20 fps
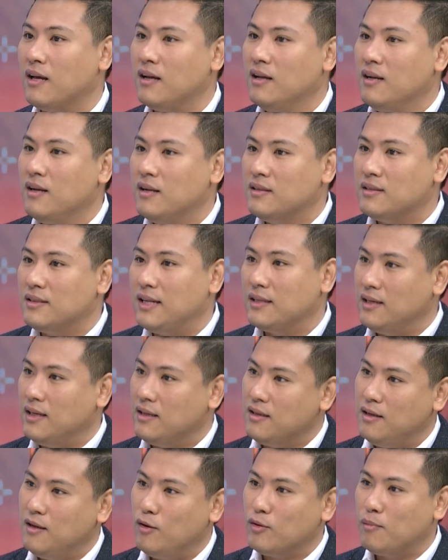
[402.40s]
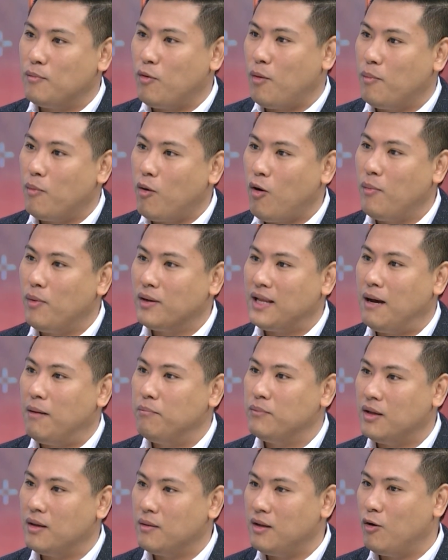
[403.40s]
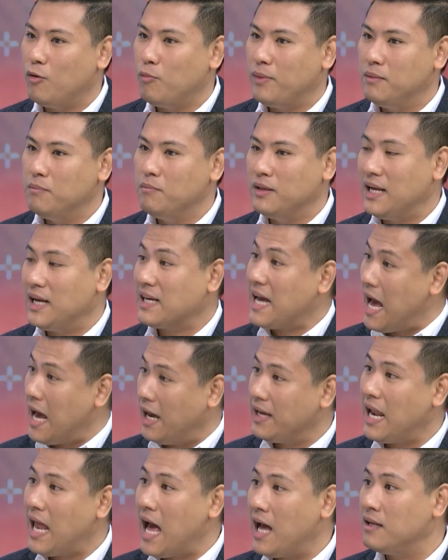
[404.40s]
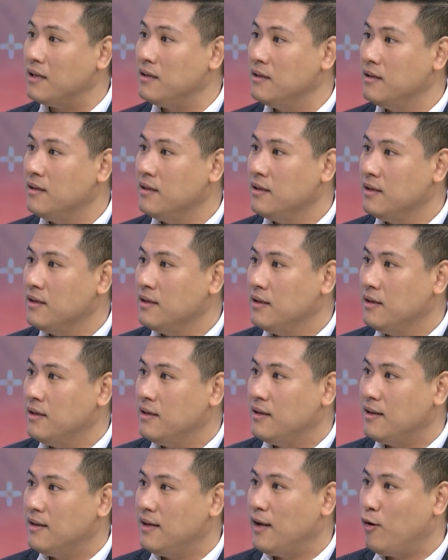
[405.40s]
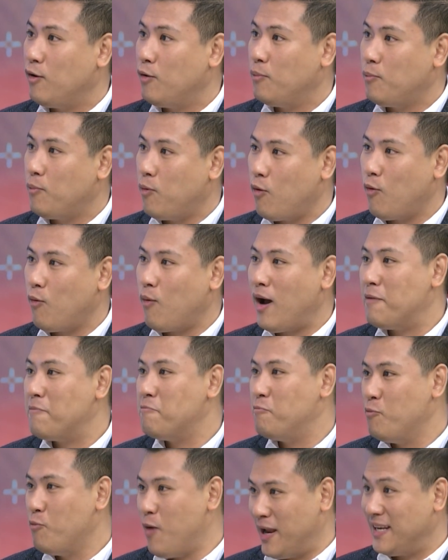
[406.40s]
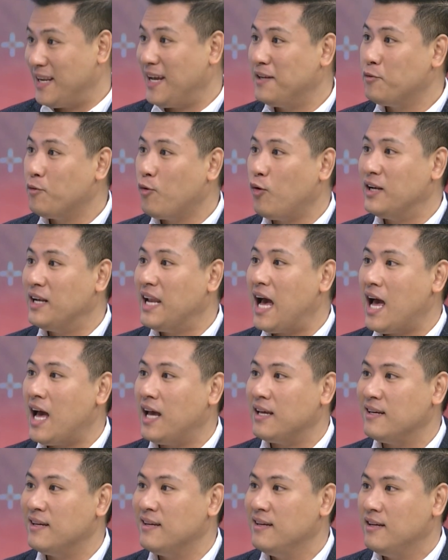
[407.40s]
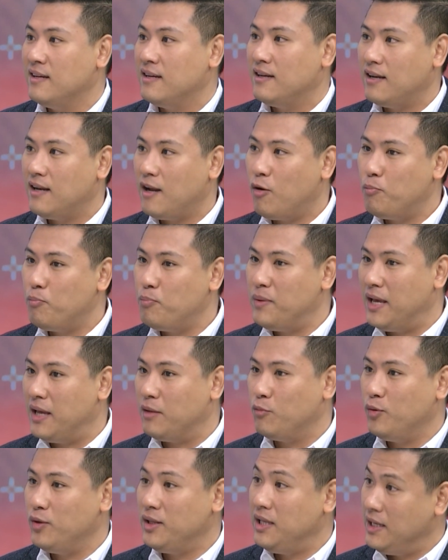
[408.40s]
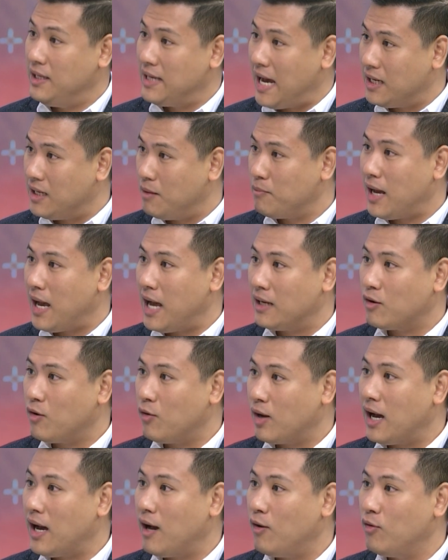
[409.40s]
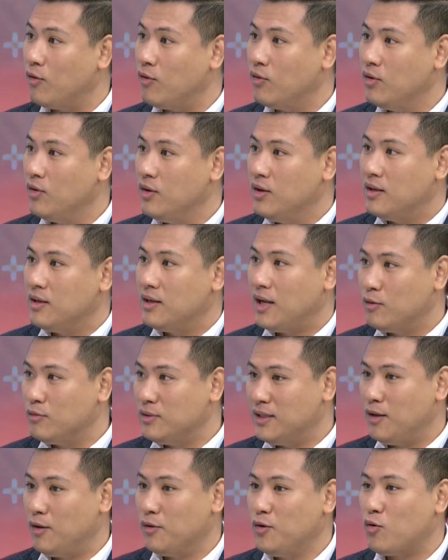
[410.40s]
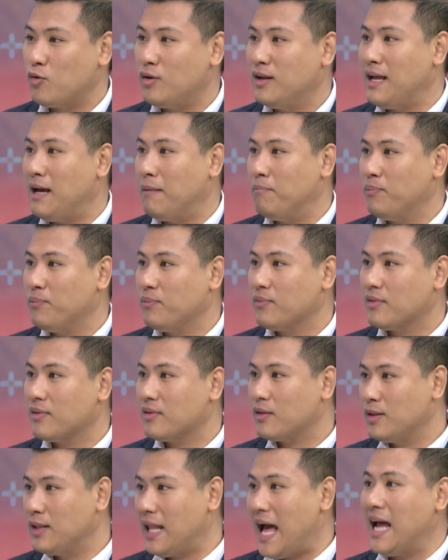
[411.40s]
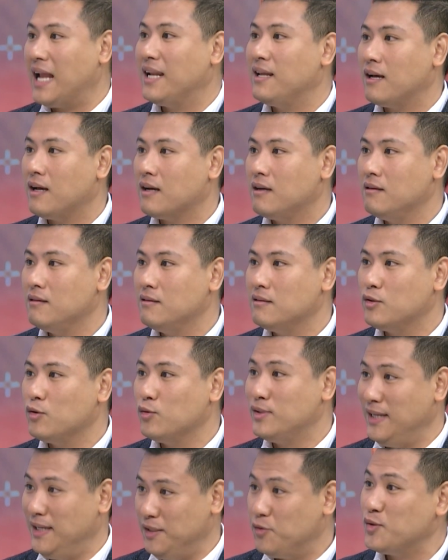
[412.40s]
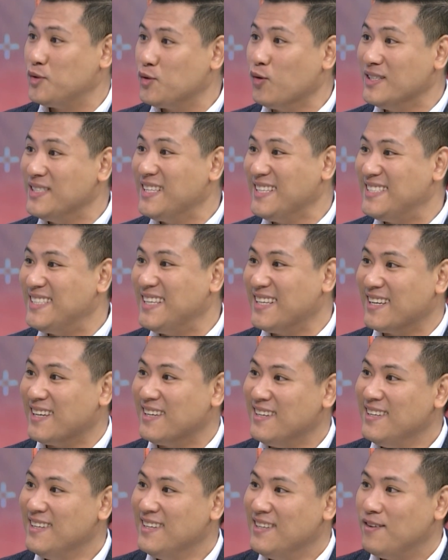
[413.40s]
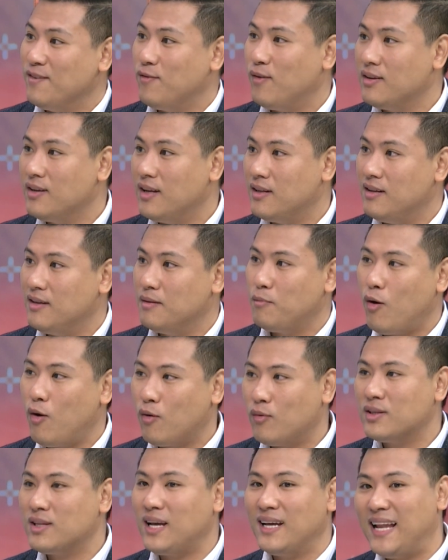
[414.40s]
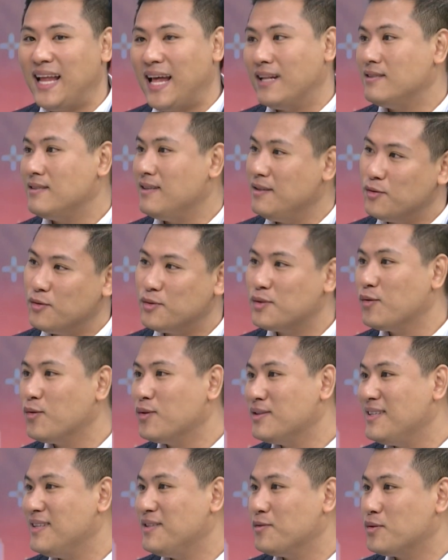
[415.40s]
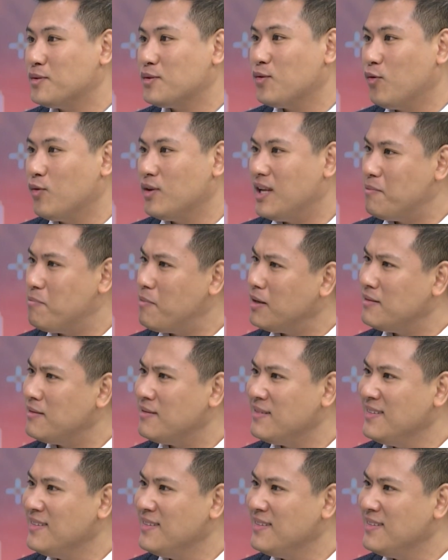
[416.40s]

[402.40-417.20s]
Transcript: ย แต่สิ่งที่เราพอมาทำเนี่ยเราเป็นเหมือนหน้ากากให้ร้านเราพ r o ไวแวดให้ทุกคนได้เราเปลี่ยนวิธีการทำงานของเขาเราจริงเรายกระดับล้านเนี่ยขึ้นสู่ 4.0 จริง ๆ วันนี้ที่บอกว่าไทยแลนด์ 4.0 4.0 เนี่ยมัน